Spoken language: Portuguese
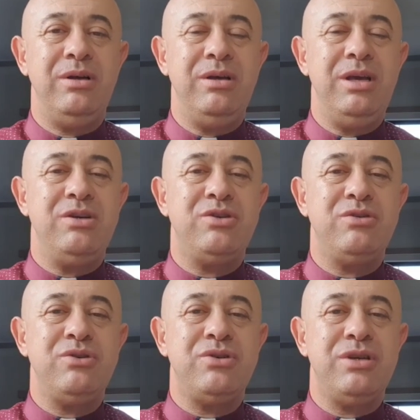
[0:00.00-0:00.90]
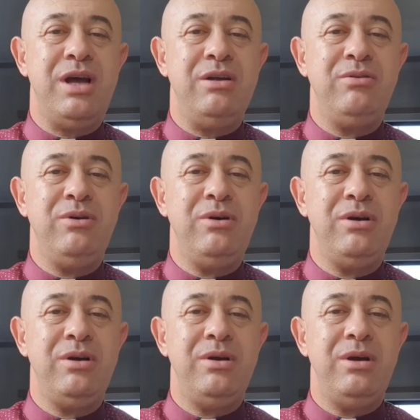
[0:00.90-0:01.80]
e
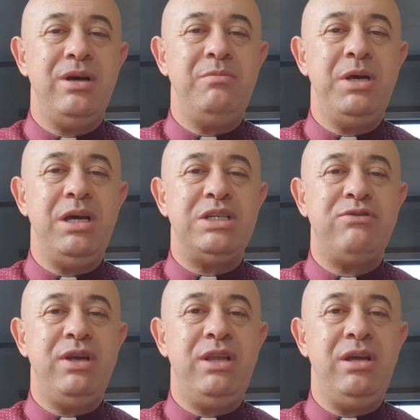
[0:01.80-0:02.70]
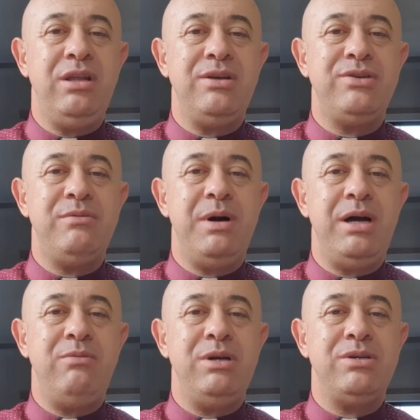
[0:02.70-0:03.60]
assustado em meio às feridas e
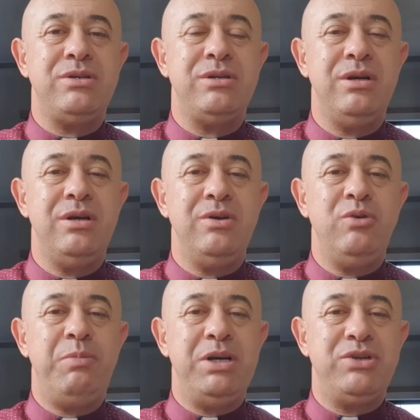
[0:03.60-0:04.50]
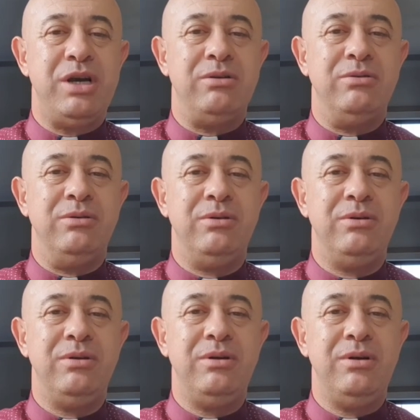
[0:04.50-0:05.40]
mágoas do passado.
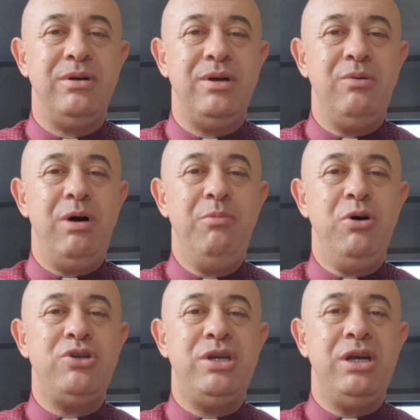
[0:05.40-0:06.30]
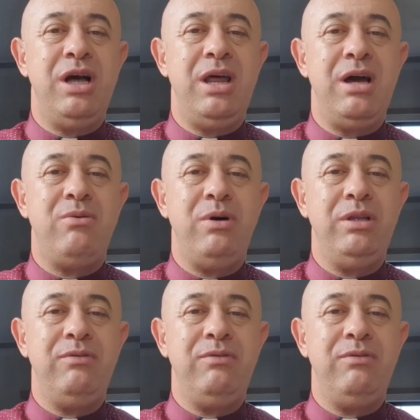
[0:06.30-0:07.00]
O amor chegará quando